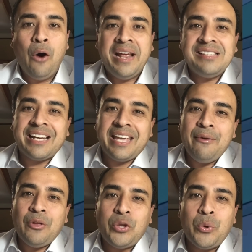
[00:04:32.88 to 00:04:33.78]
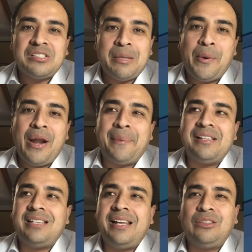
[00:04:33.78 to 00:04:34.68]
Ahora es aquí donde uno se pone a
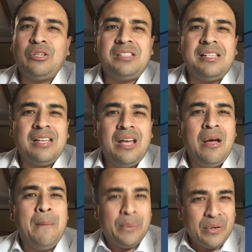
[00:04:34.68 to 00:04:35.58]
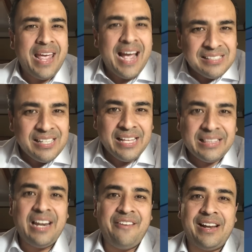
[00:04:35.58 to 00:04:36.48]
pensar entonces, ¿por qué hacen
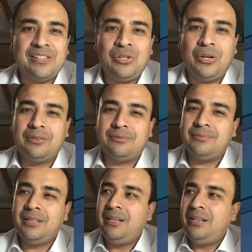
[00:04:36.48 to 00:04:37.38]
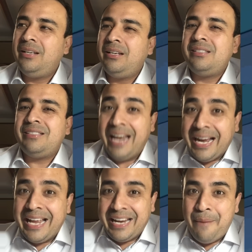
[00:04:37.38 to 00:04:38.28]
esta liberación?
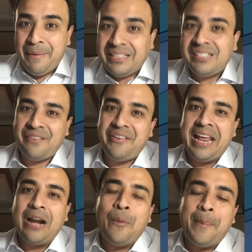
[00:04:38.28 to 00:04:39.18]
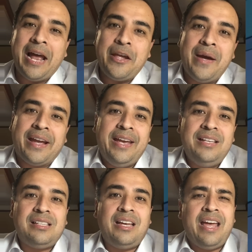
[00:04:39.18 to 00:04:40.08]
¿Será que realmente si viene algo para iOS
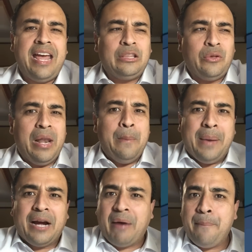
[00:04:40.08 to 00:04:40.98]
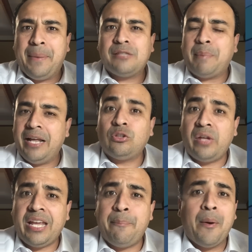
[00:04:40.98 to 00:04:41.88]
15? Esto del Pack by Pass para
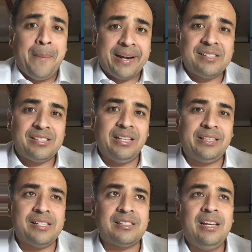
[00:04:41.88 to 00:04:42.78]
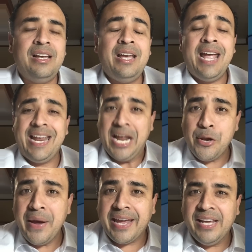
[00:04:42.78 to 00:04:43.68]
estos equipos más recientes en
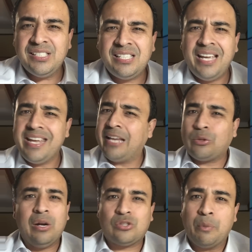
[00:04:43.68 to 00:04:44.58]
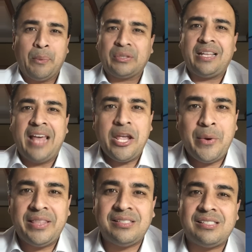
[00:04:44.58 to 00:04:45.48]
iOS 15 y esto del soporte de
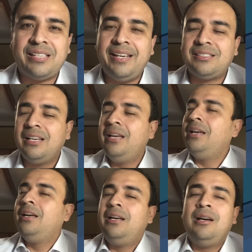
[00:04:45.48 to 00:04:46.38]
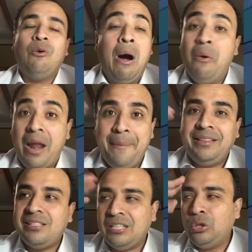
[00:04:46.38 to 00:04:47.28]
iOS 16. Wow, la
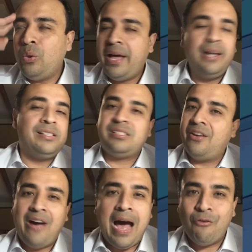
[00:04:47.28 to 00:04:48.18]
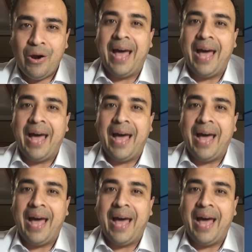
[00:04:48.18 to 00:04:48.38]
mente sin duda se va a